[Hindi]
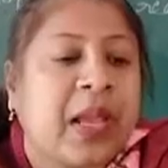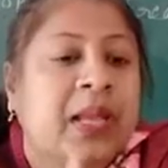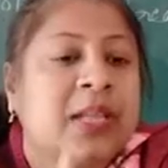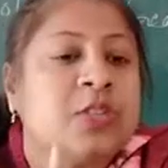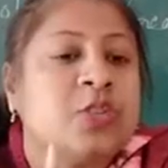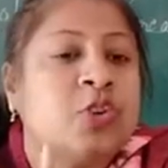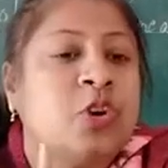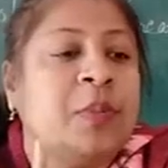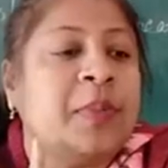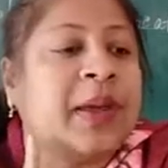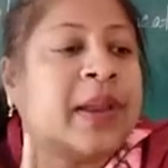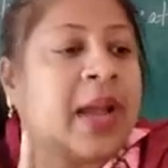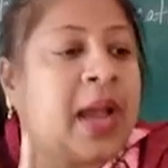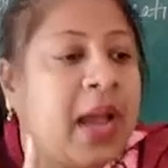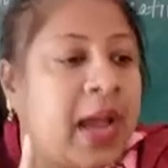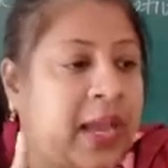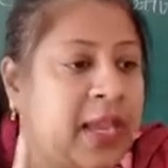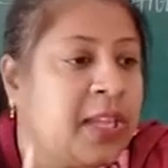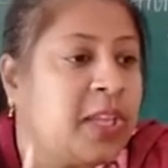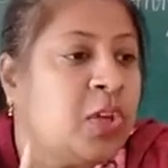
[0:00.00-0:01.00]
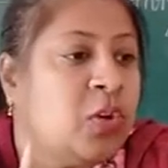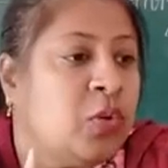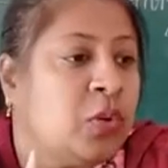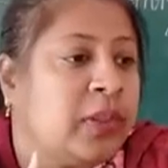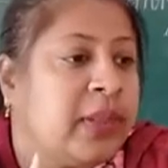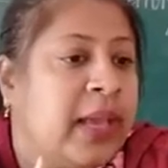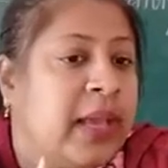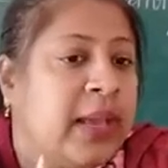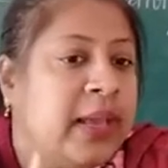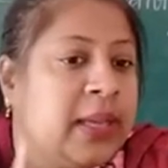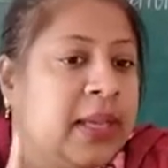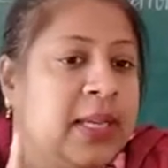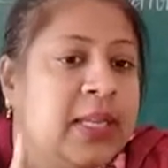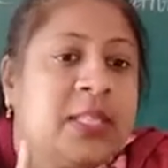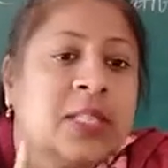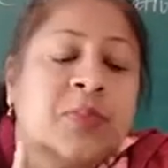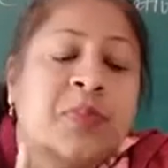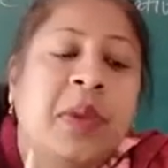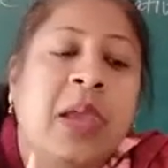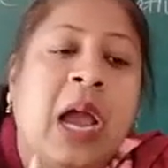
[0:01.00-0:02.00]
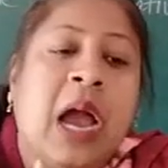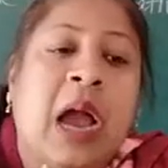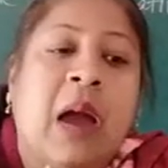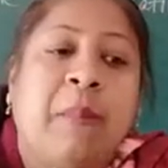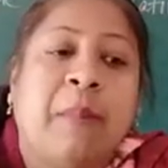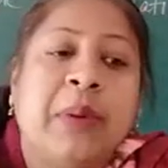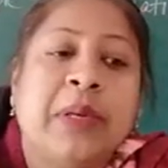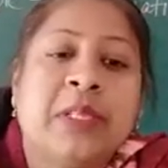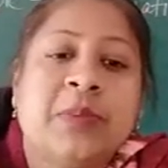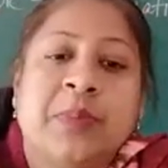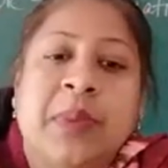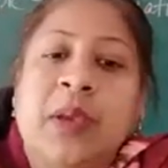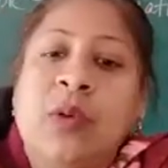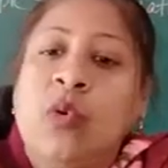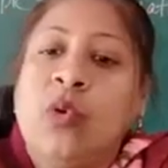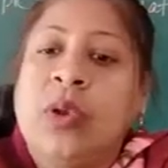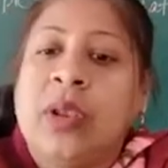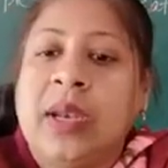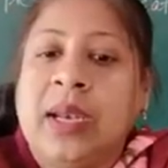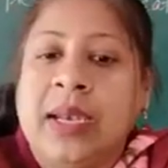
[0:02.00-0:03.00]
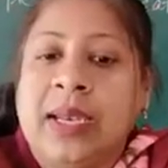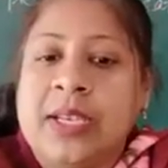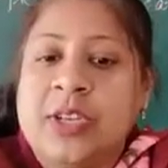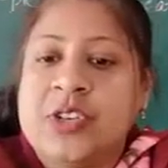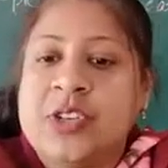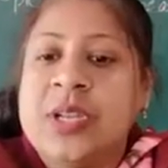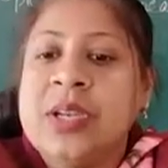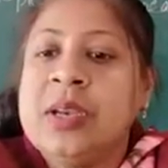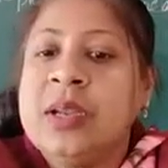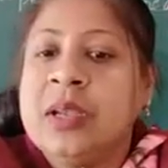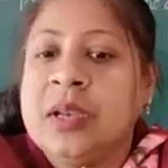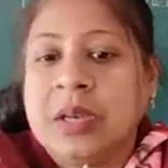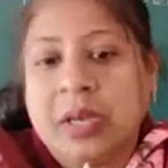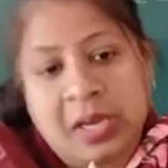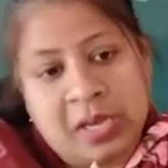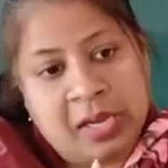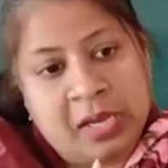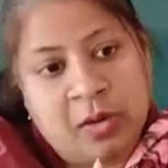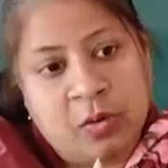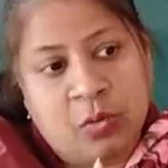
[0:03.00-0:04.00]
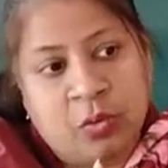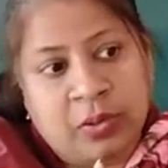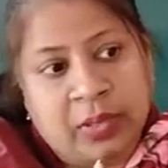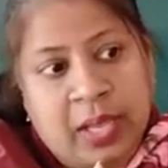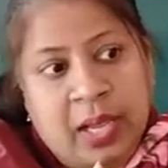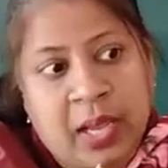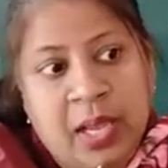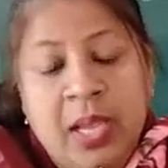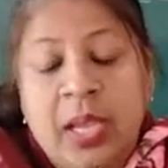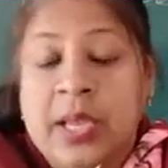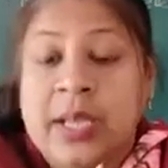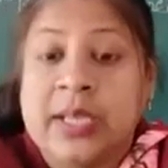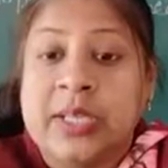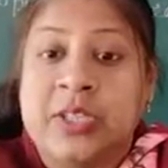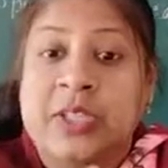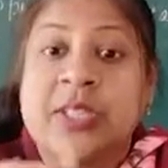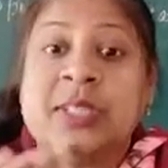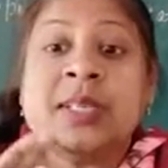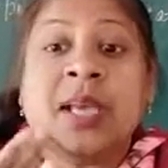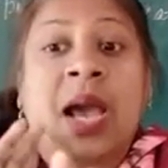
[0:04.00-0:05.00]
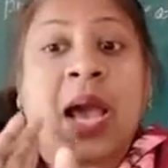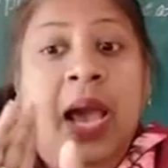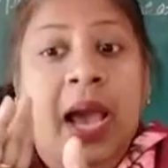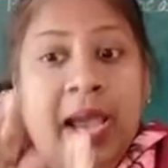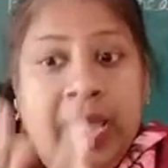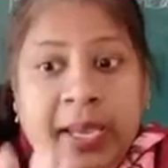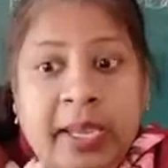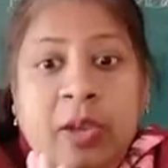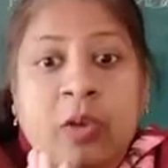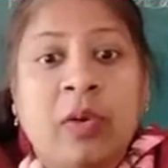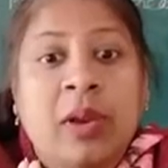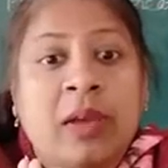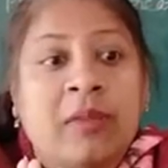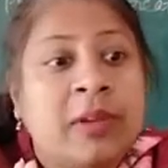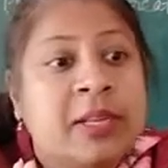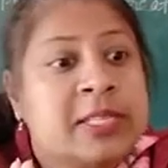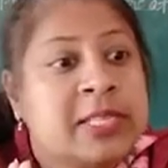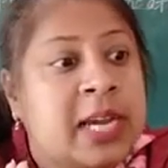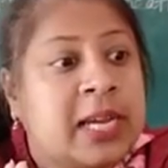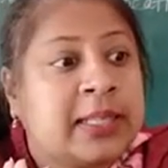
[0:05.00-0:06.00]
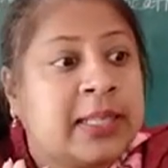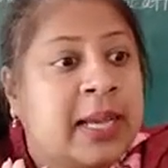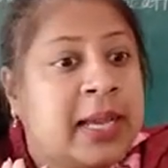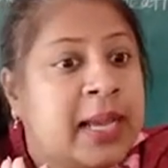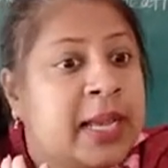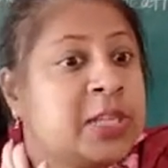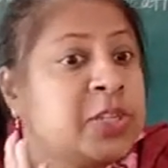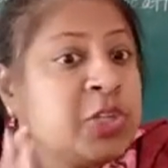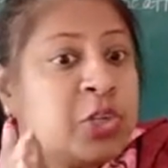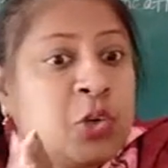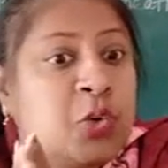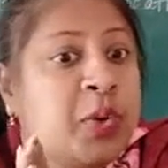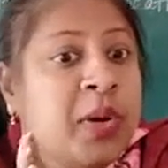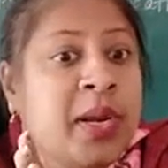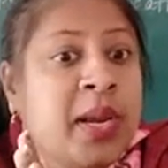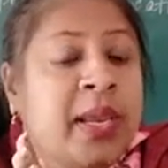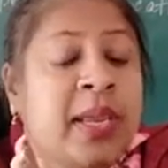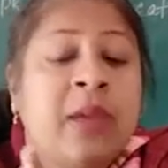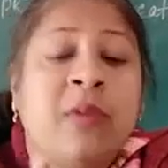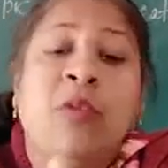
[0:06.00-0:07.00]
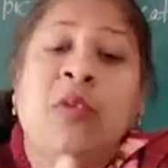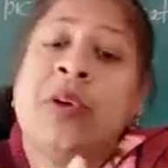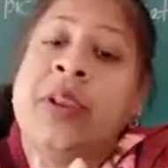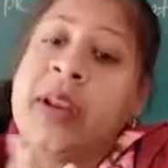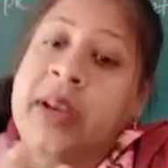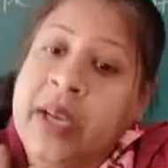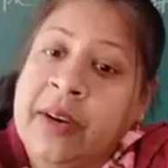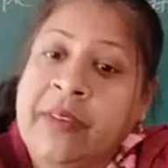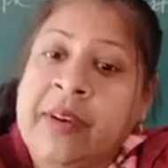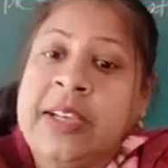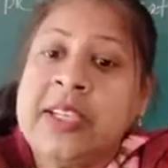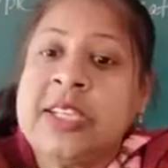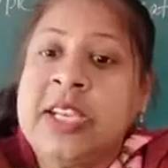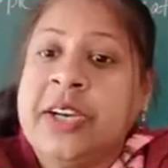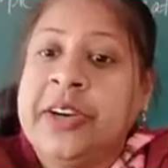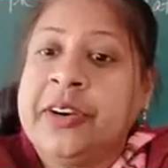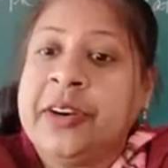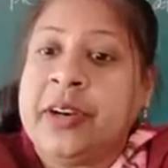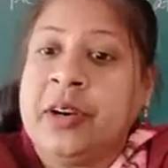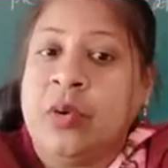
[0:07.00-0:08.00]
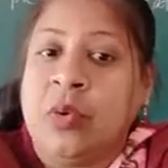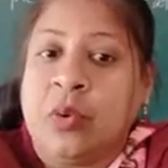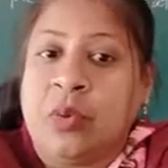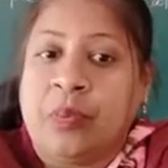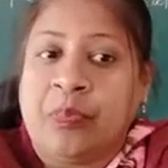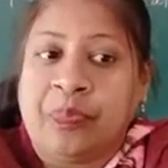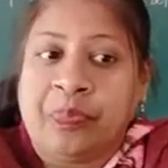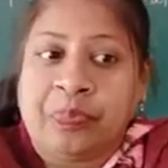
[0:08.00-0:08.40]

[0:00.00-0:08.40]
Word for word: जो हमारा आई होता है इसमें आपस में कोई रिलेशन नहीं होता जिसका आई लेवल ज़्यादा है ज़रूरी नहीं है वो क्रिएटिविटी चिल्ड्रन हो